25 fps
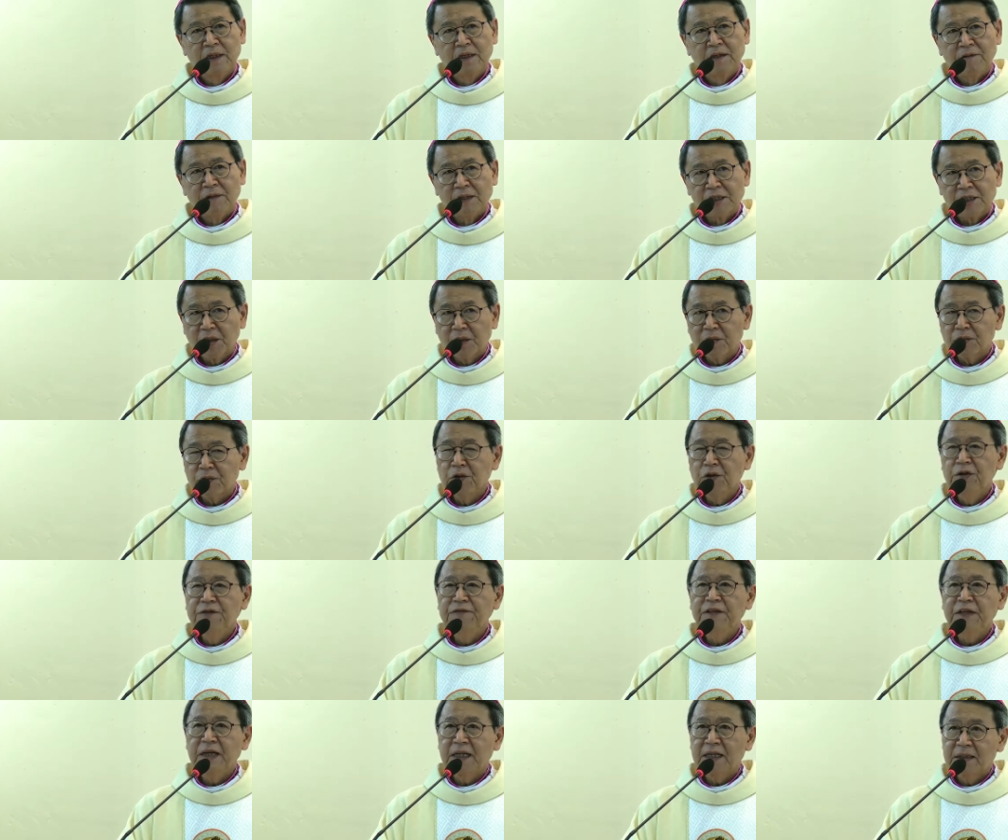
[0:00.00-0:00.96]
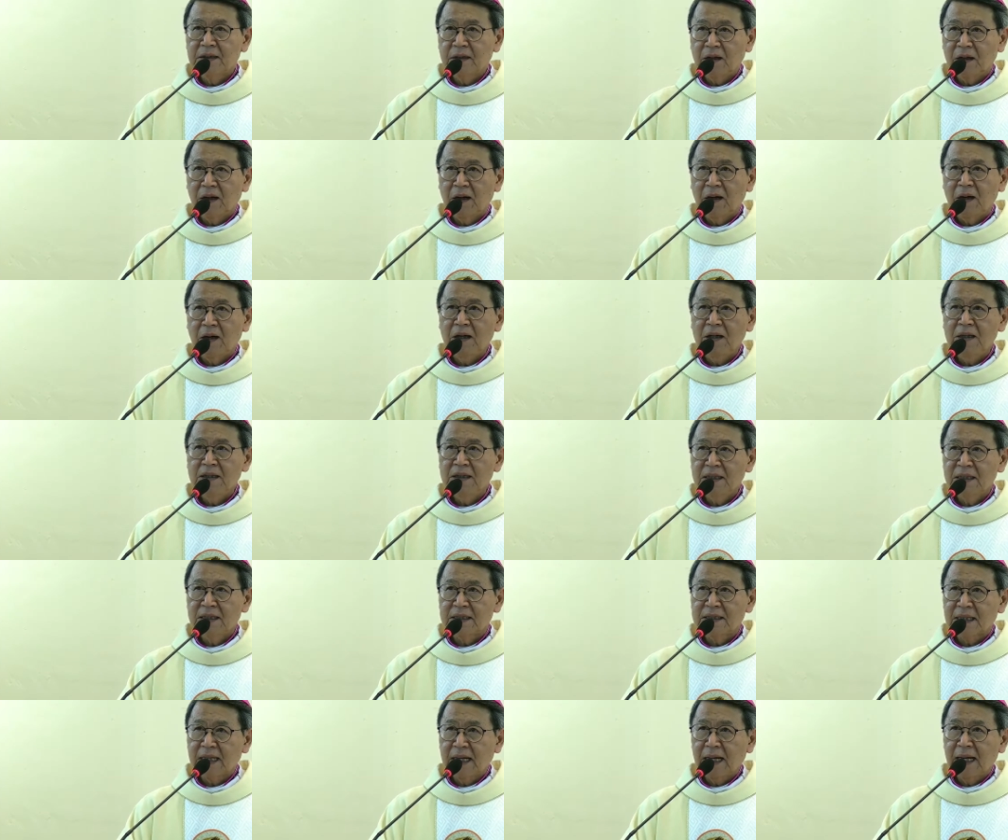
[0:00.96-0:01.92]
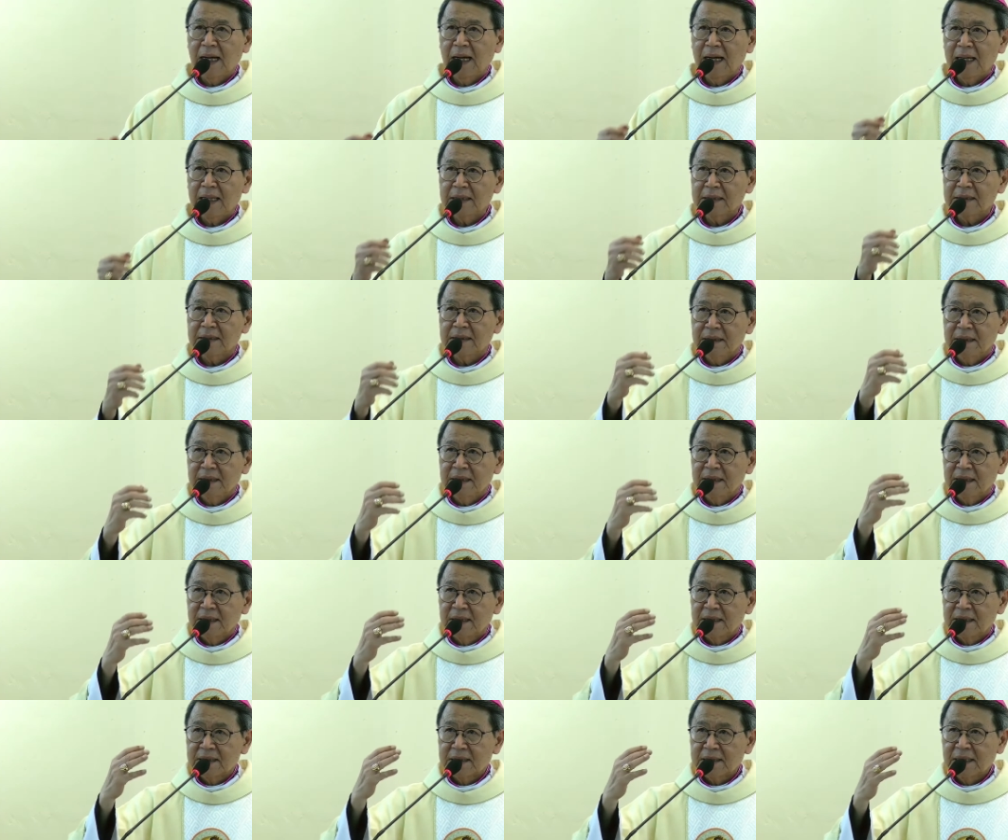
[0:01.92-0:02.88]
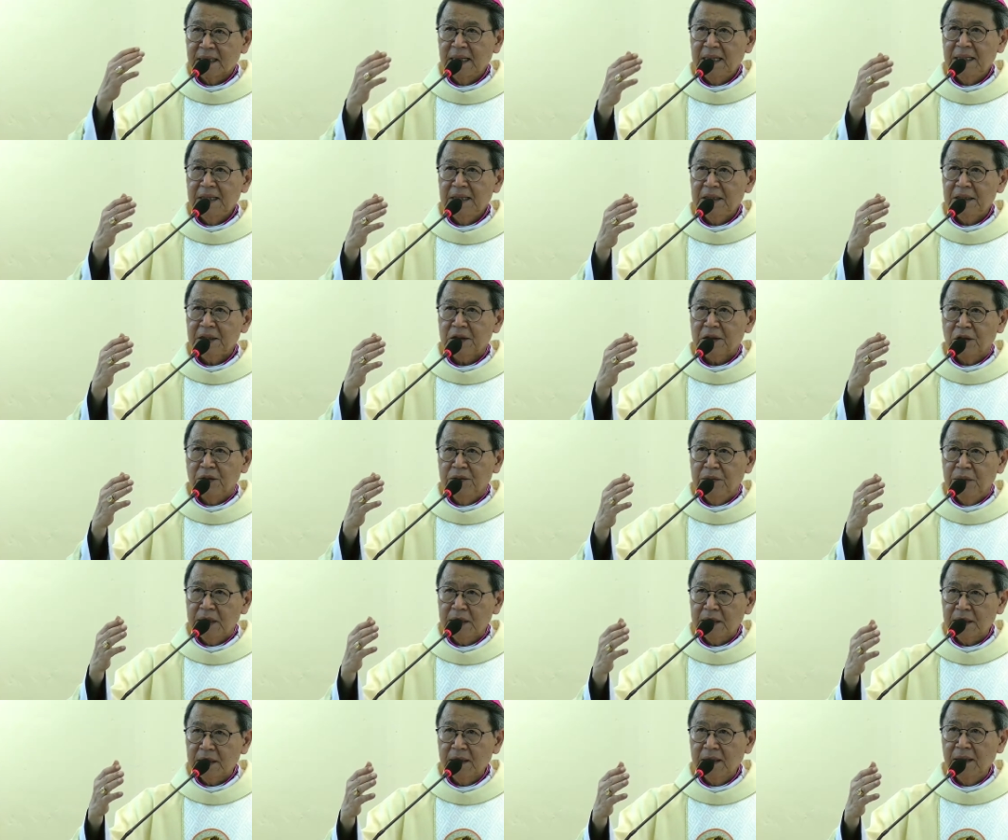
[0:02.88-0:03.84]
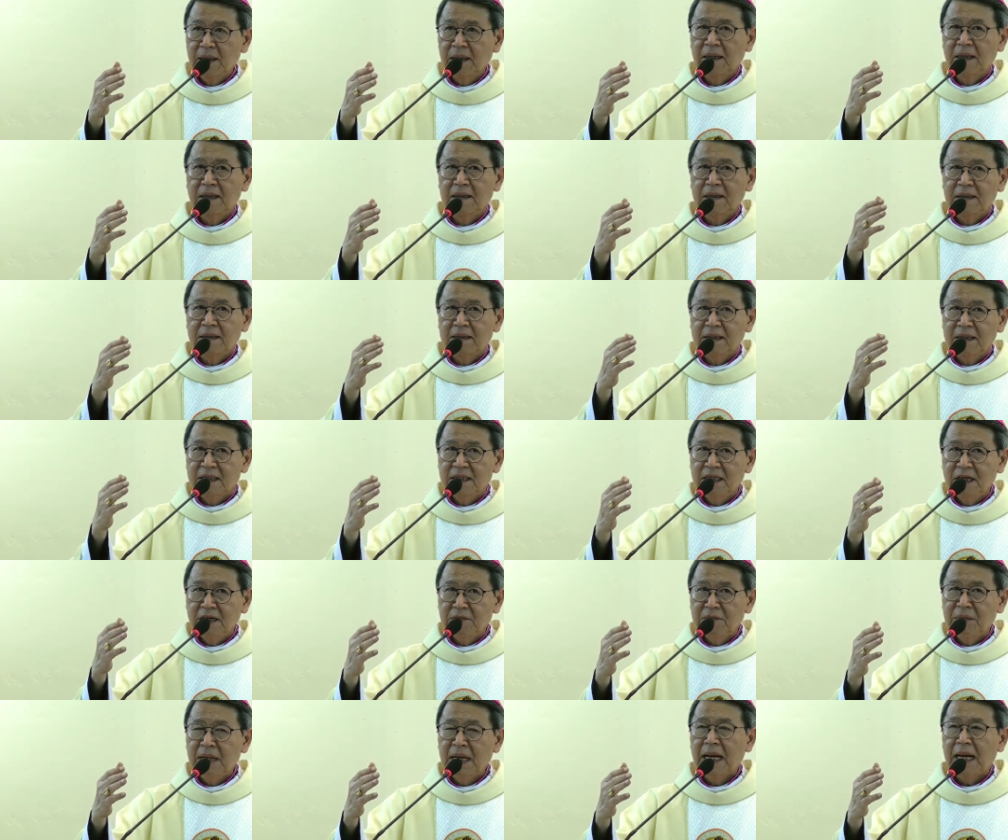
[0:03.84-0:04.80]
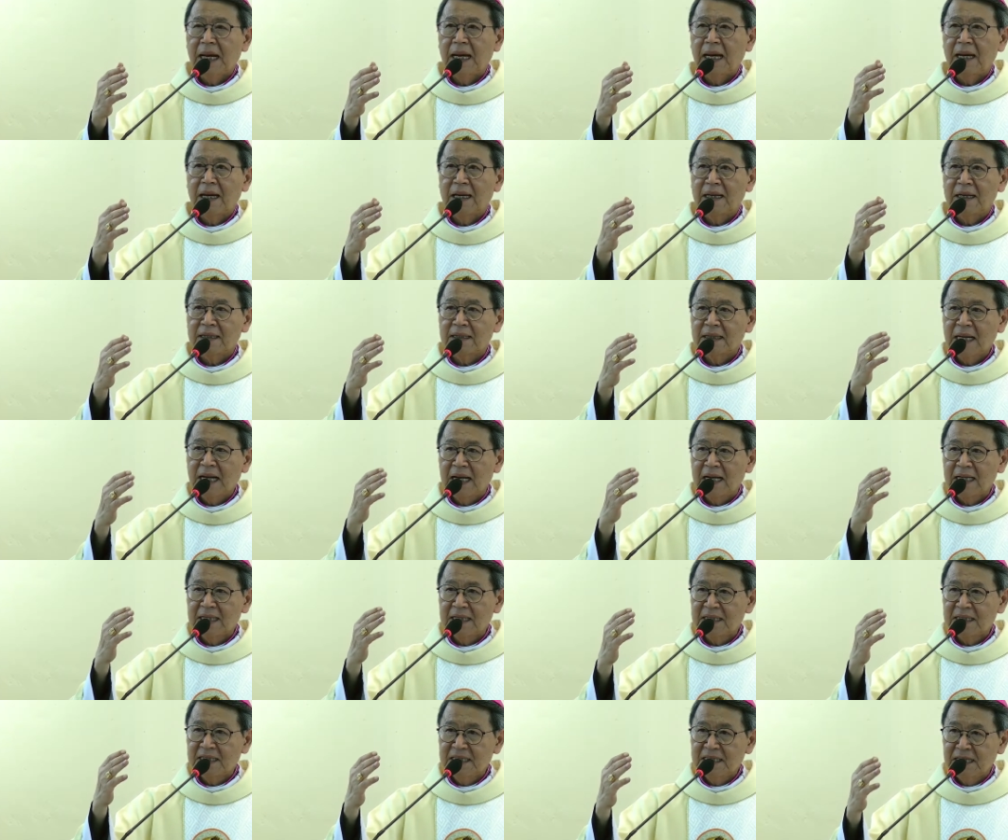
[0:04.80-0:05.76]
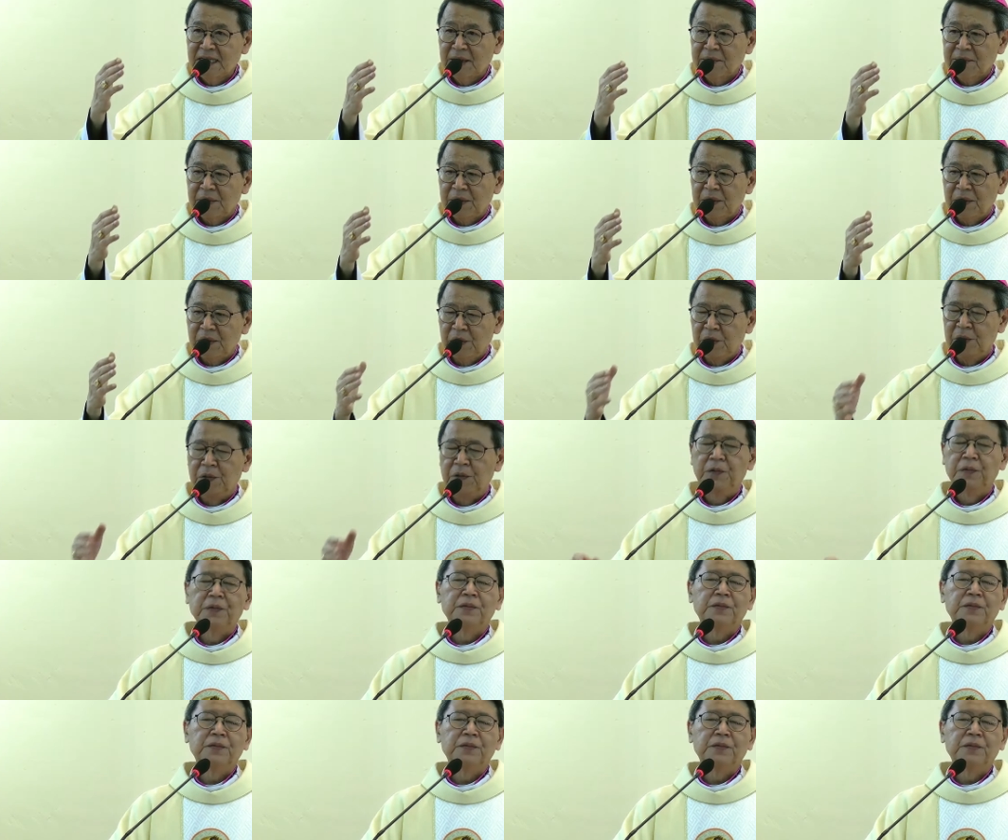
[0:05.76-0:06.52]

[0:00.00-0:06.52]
và trong tu viện đó người ta thấy có bức tượng Đức Mẹ đang nằm ngủ.